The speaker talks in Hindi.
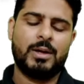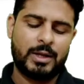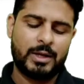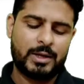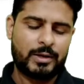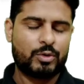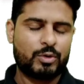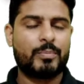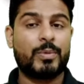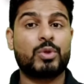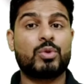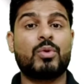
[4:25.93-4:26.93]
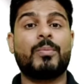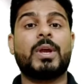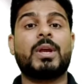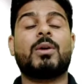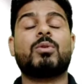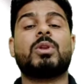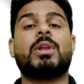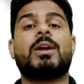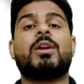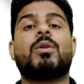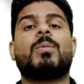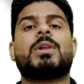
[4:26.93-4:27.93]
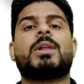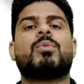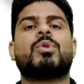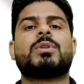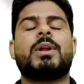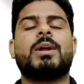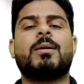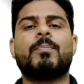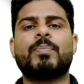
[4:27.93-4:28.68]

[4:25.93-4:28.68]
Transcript: ठीक है क्योंकि बच्चों में क्या देखने को मिलता है मोस्टली